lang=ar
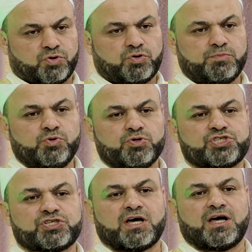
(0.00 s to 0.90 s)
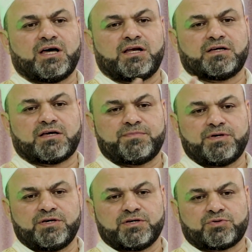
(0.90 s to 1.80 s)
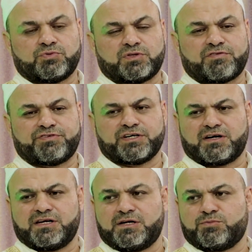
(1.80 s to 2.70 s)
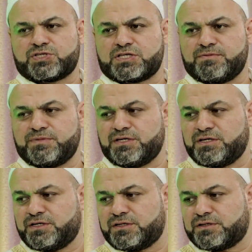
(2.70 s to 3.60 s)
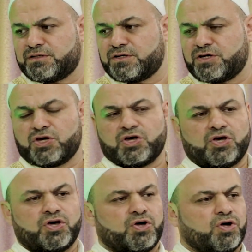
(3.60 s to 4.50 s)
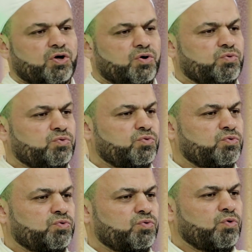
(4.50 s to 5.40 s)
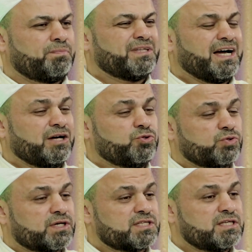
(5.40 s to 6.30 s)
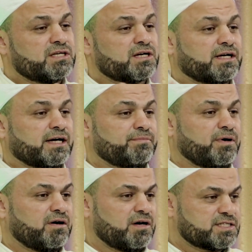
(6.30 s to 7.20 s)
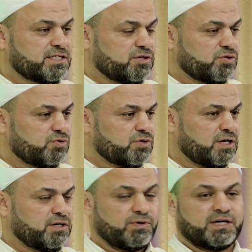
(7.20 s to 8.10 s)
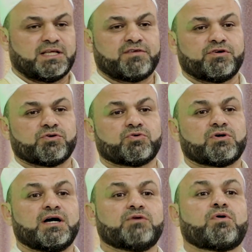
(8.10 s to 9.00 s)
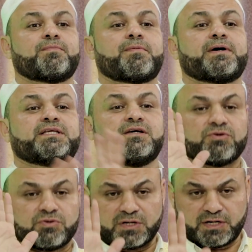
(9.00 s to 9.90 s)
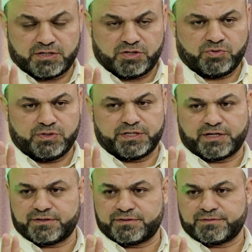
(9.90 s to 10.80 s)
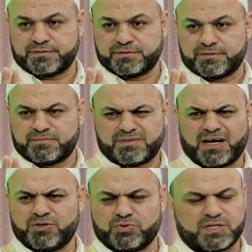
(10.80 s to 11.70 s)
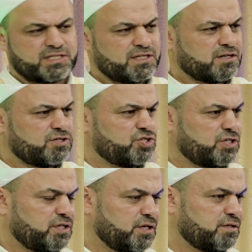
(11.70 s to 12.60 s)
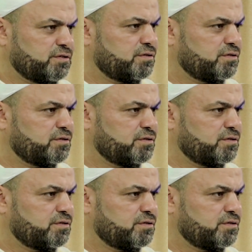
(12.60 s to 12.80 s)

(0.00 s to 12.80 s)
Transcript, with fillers: وعملوا إشكال كبير وتفرقة للمسلمين وابتعدوا كثيرا عن مقاصد القرآن وأهداف القرآن ومبادئ القرآن العليا ابتعدوا كثيرا جدا